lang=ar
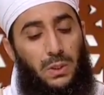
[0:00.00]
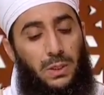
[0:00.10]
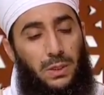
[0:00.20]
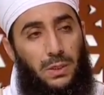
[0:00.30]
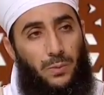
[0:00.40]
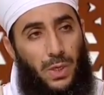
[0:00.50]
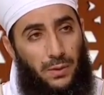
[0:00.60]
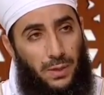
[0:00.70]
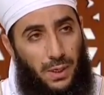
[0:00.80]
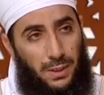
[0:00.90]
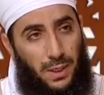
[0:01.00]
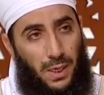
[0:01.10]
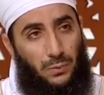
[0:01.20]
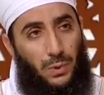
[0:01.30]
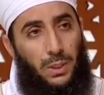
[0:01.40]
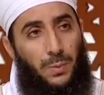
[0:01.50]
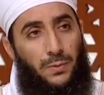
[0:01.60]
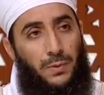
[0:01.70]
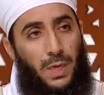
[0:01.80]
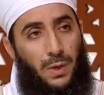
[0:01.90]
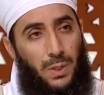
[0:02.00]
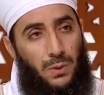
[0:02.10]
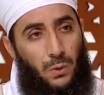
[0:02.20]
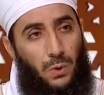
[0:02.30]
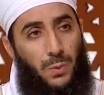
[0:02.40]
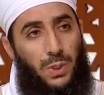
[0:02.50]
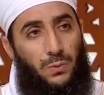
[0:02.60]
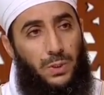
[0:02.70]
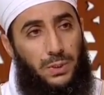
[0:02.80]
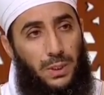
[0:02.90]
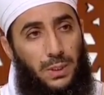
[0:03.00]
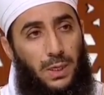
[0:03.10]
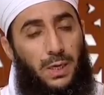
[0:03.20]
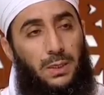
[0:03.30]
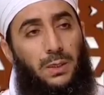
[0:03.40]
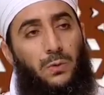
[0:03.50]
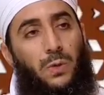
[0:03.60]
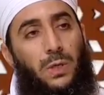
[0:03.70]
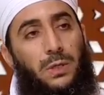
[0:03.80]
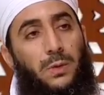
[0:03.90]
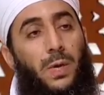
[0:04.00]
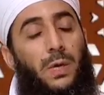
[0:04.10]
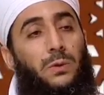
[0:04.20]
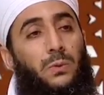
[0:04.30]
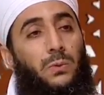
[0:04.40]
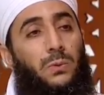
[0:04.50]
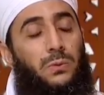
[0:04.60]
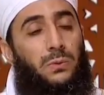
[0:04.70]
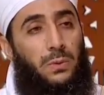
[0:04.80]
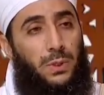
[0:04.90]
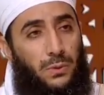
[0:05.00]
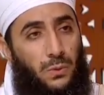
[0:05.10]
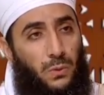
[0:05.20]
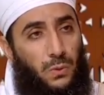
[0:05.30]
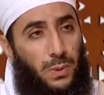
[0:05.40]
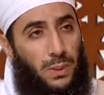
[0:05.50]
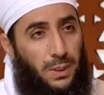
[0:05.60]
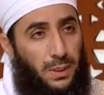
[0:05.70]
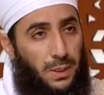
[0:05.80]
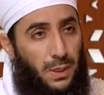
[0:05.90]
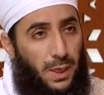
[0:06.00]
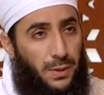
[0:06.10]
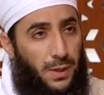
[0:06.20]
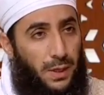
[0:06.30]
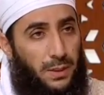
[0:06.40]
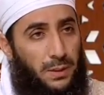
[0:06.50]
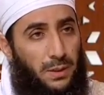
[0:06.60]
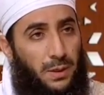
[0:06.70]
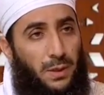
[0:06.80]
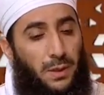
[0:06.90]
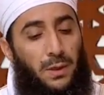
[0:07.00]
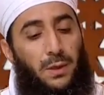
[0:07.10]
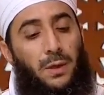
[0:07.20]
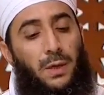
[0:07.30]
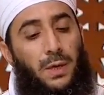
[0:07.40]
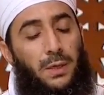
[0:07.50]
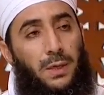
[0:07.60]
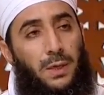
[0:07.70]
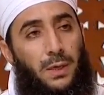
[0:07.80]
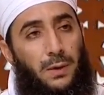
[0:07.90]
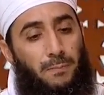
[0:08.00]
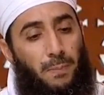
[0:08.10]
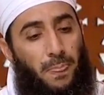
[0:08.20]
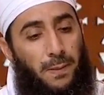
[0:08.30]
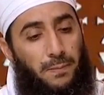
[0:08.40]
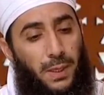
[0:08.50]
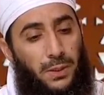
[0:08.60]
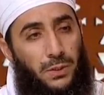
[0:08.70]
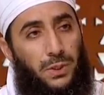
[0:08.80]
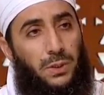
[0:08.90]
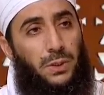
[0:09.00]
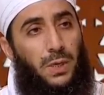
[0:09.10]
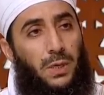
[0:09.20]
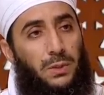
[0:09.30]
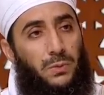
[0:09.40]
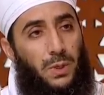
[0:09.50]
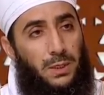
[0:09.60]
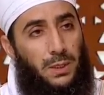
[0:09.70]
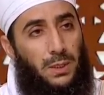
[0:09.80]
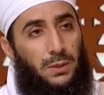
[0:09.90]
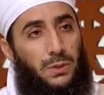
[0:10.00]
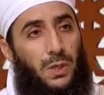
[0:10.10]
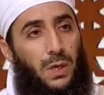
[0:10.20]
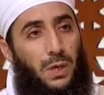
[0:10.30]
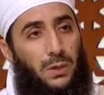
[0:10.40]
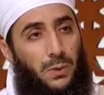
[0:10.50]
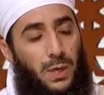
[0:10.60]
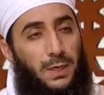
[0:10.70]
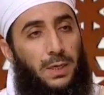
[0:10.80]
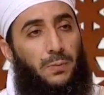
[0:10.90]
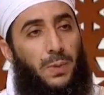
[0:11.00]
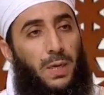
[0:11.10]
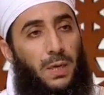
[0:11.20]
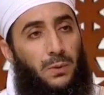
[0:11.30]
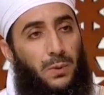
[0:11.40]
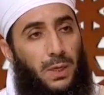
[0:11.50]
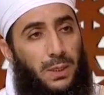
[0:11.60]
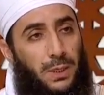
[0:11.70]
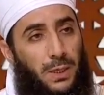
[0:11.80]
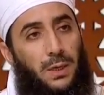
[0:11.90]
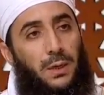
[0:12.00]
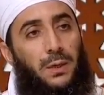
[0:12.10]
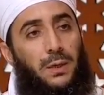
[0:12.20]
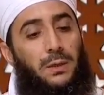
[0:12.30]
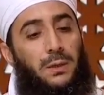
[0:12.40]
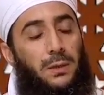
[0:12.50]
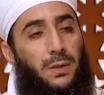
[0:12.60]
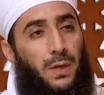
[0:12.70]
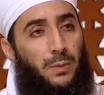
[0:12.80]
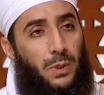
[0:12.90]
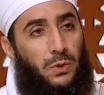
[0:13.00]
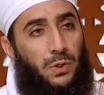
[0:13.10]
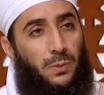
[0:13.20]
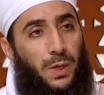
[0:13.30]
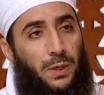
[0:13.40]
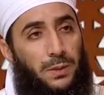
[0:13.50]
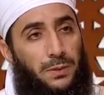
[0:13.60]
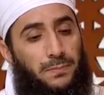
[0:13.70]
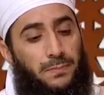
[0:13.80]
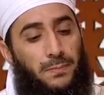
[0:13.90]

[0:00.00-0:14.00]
لعظم اضرارها ولما فيها من ظلم واستغلال ولما تحدثه من اثار على معيشه الناس وعلى الاقتصاد وعلى المال وعلى النظام الاجتماعي